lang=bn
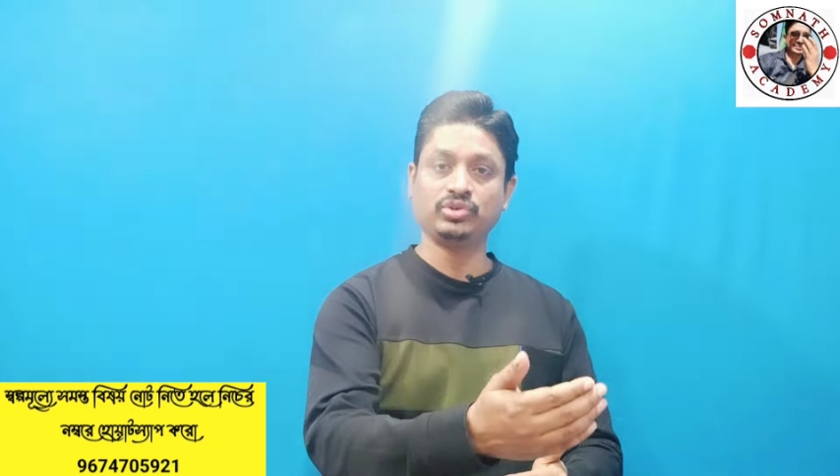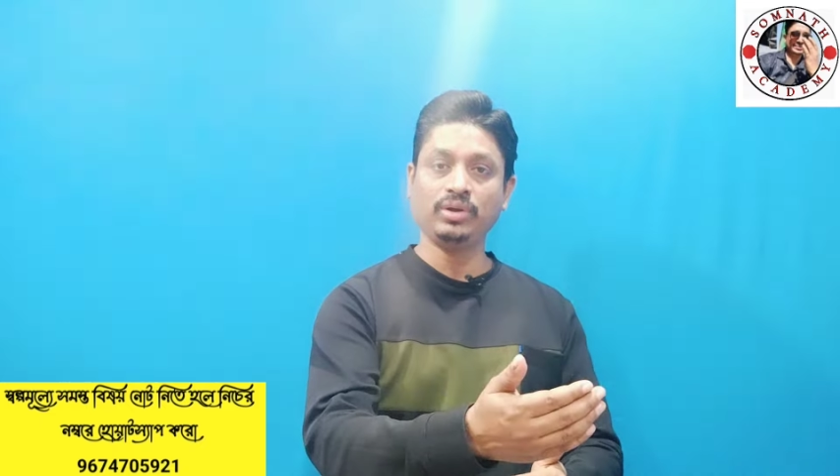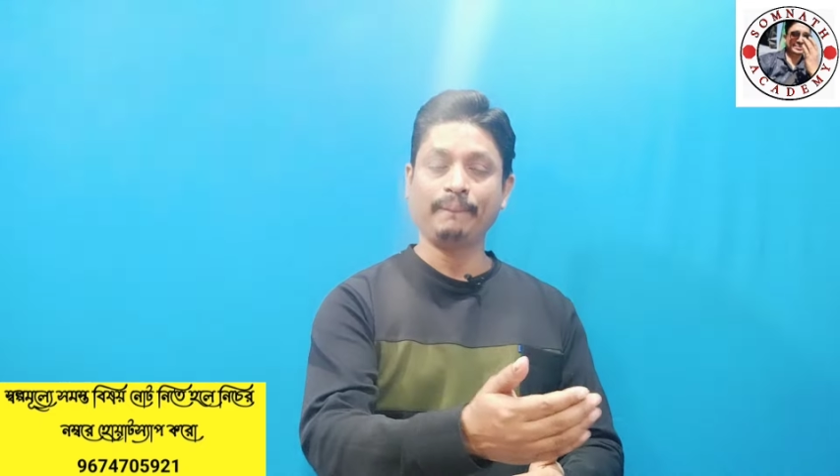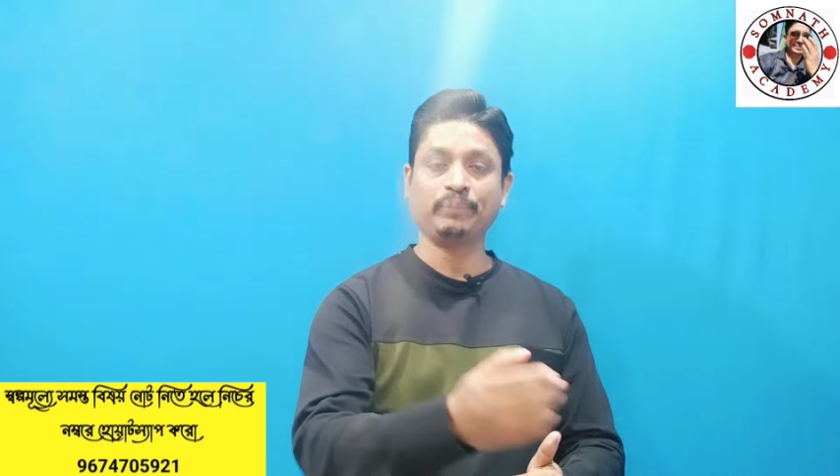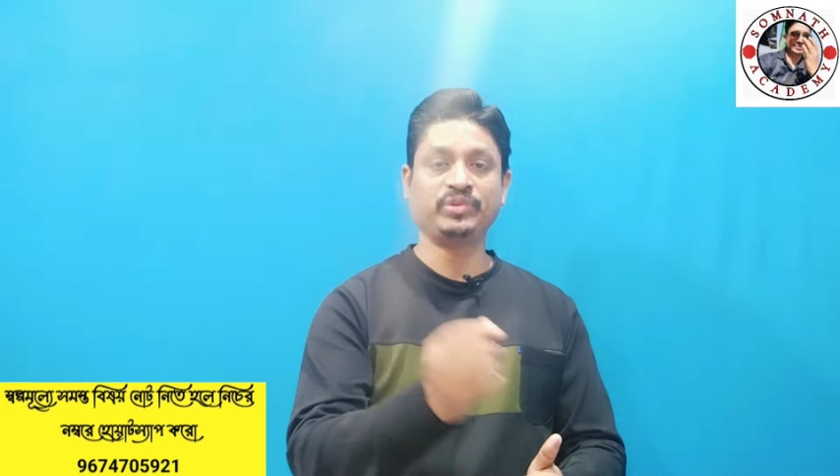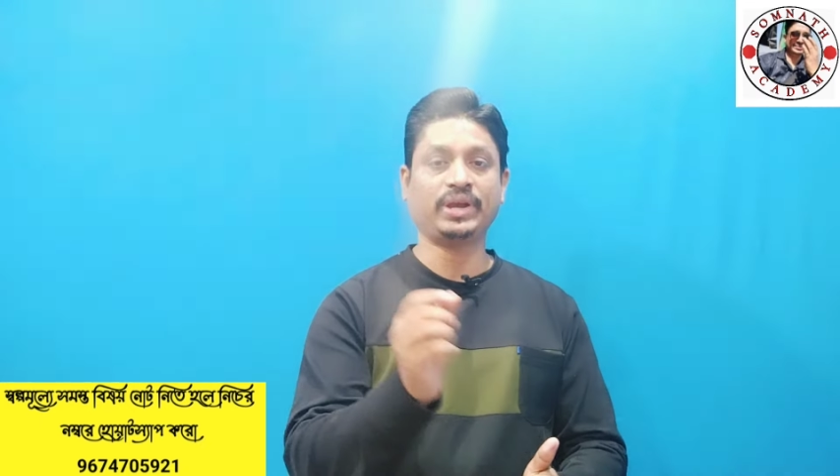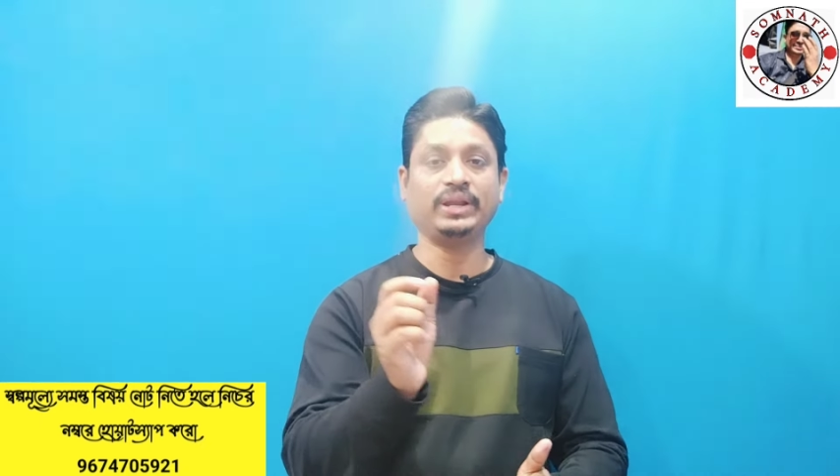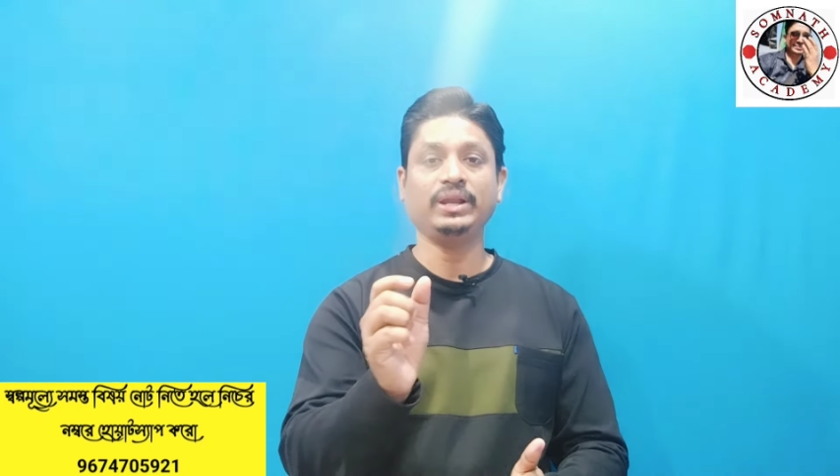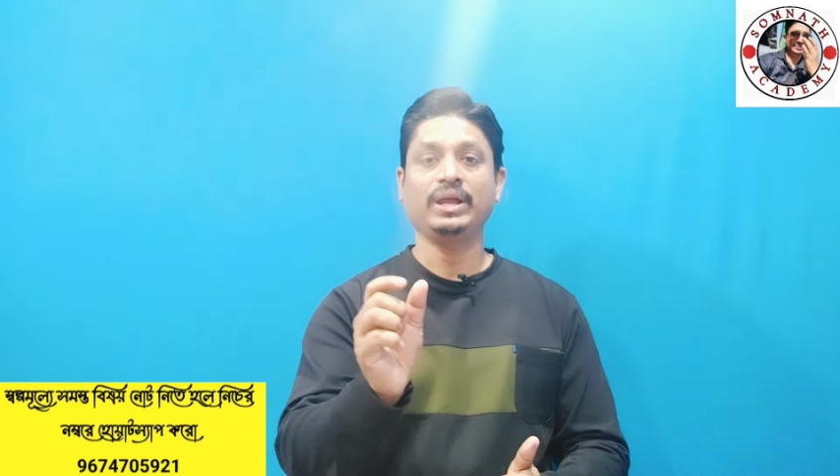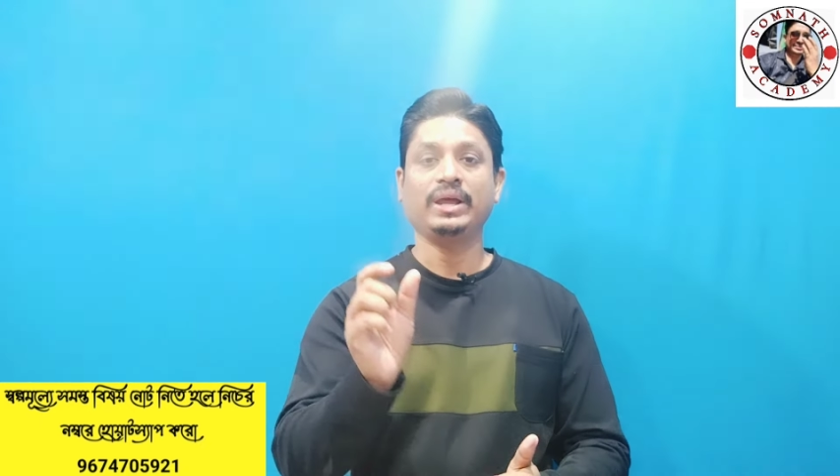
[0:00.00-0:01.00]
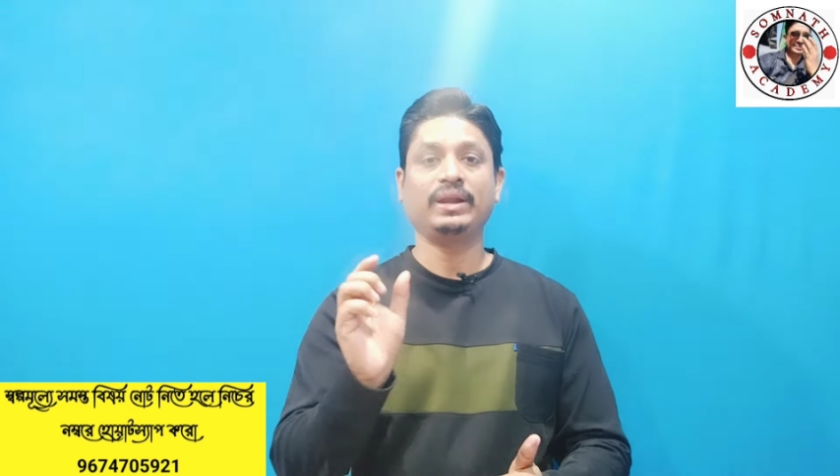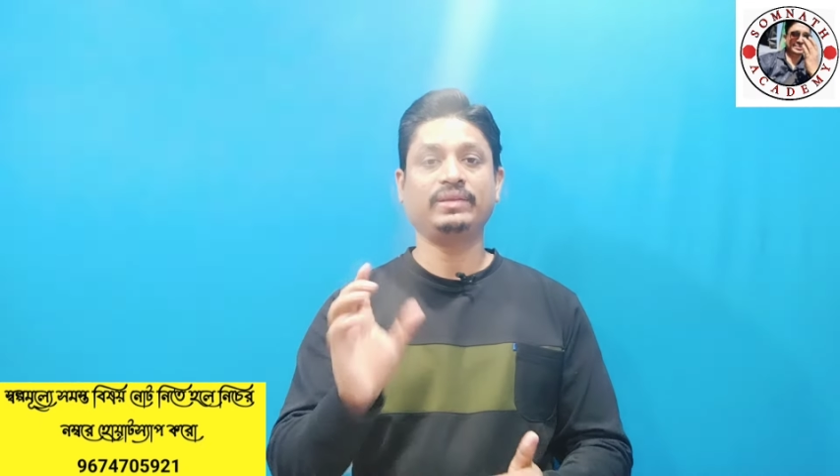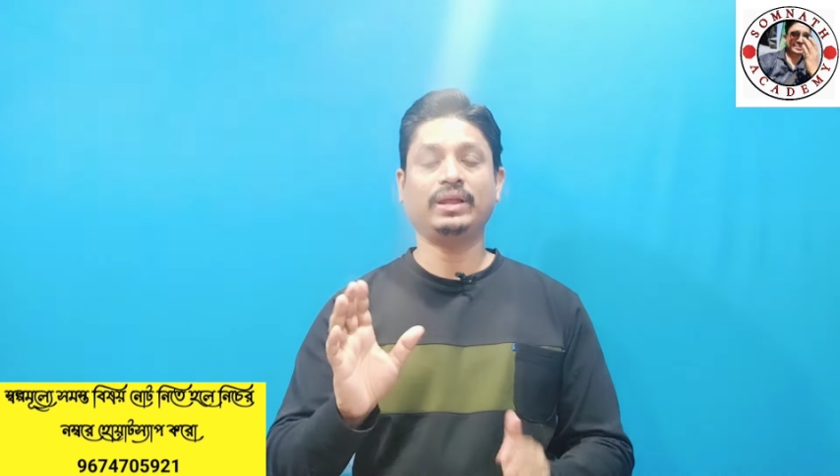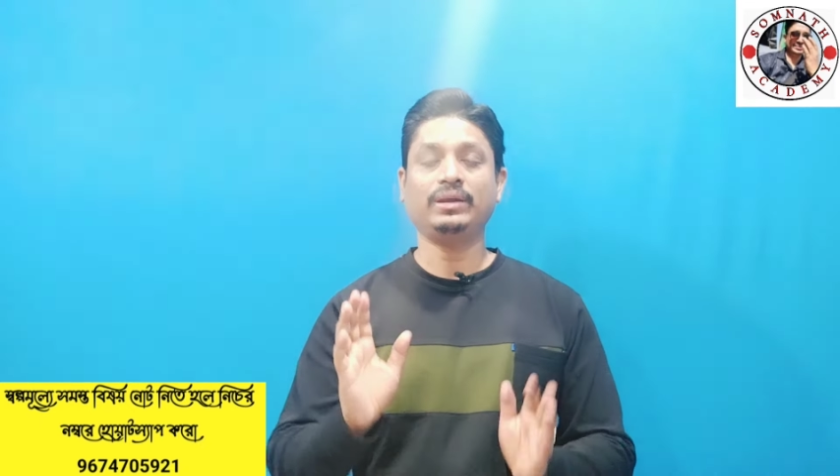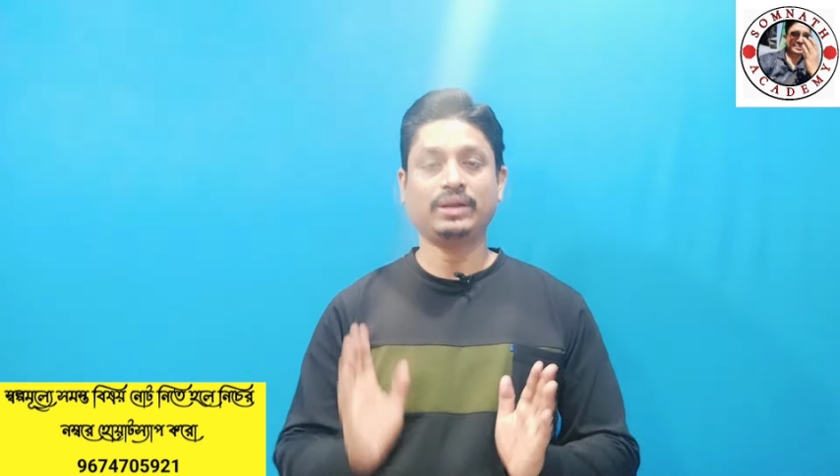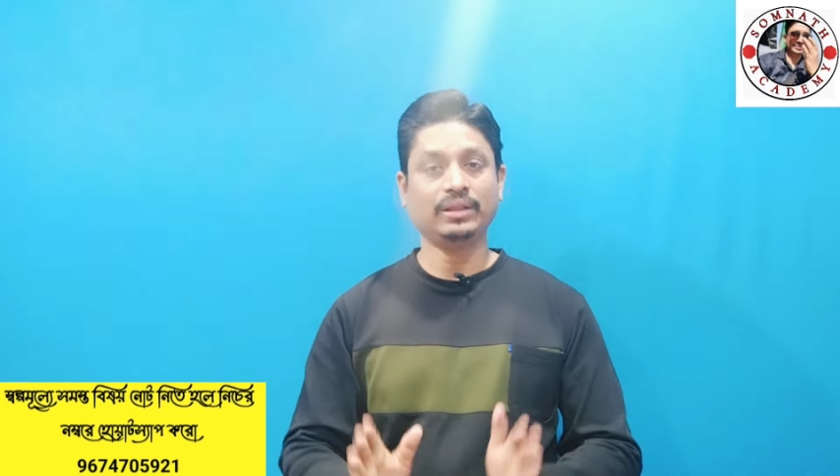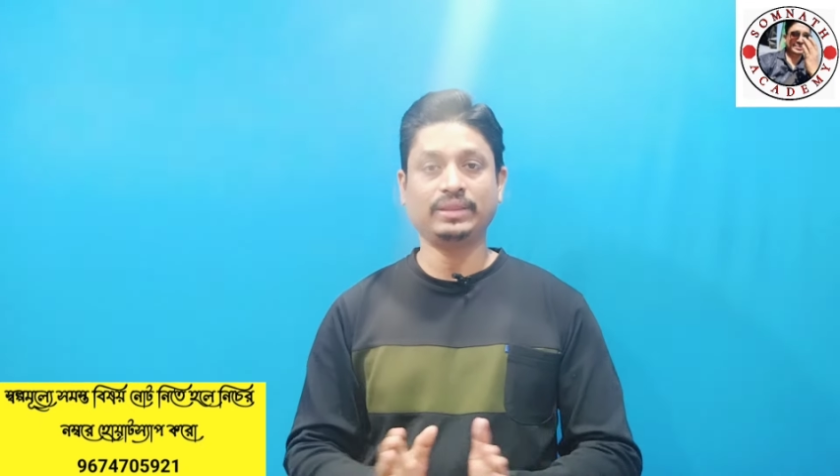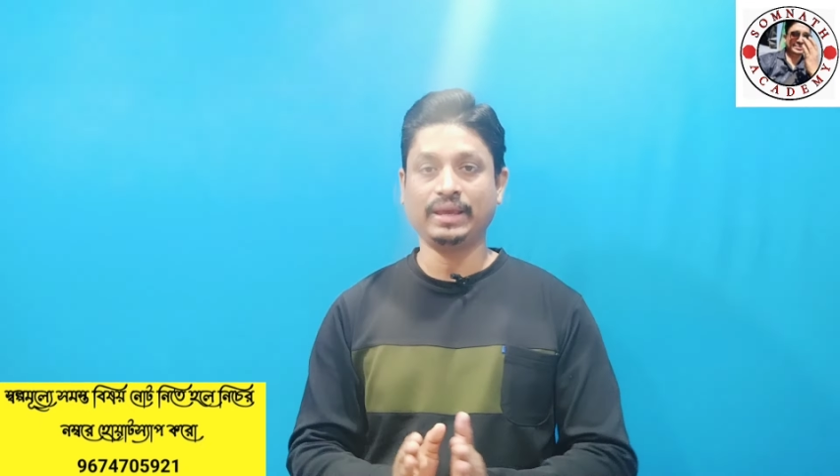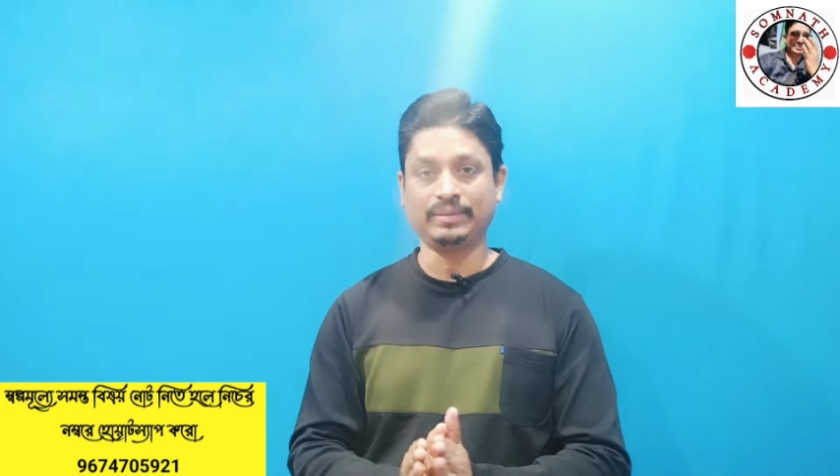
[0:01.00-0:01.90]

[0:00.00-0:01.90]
যাচ্ছ যেখানে রেজাল্টটা